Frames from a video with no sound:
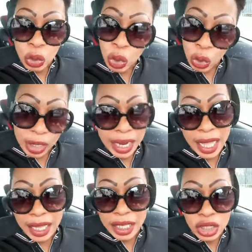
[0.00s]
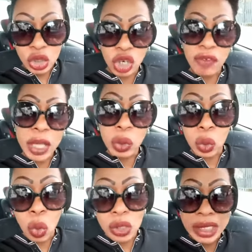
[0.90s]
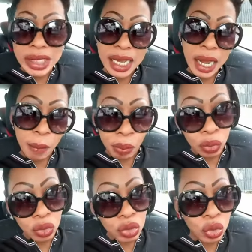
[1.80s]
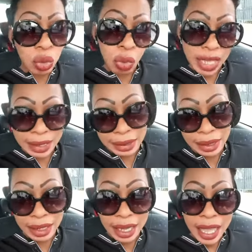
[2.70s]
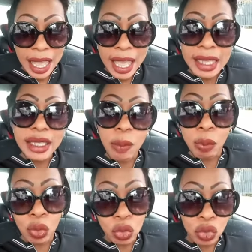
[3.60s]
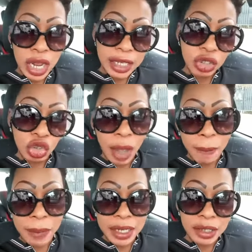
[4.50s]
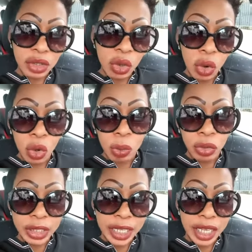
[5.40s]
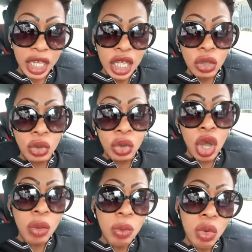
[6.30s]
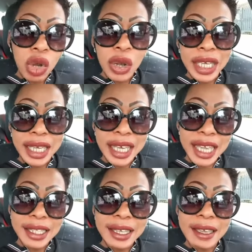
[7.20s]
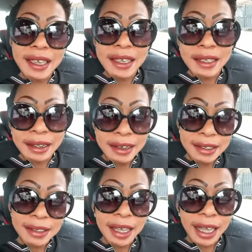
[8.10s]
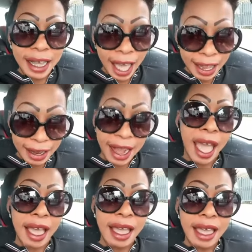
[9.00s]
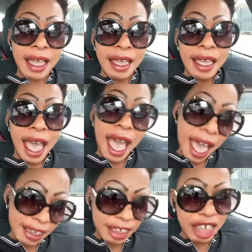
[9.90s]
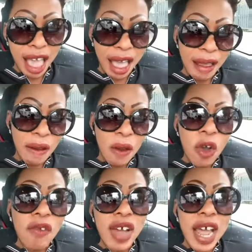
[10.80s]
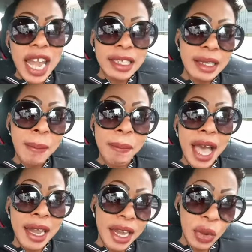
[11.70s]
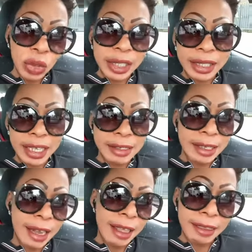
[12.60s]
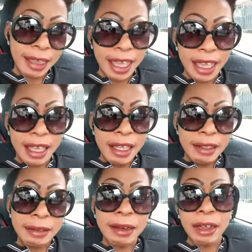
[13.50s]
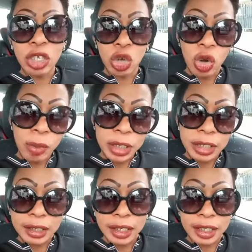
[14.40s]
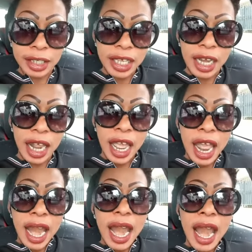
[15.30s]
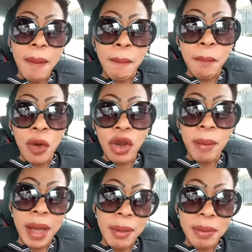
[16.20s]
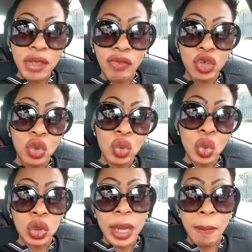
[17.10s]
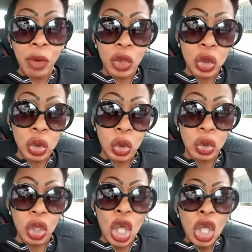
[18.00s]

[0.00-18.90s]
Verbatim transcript: Donc là, je vais doser les produits ce mois-ci. Et ces produits-là, quand tu appelles, tu dis Lolo Beauté, donne-moi le kit Iris et Carla. Aïe, on va laisser parler notre l'été. tranquillement, tranquille. Les bonnes mamites font toujours des bonnes sauces.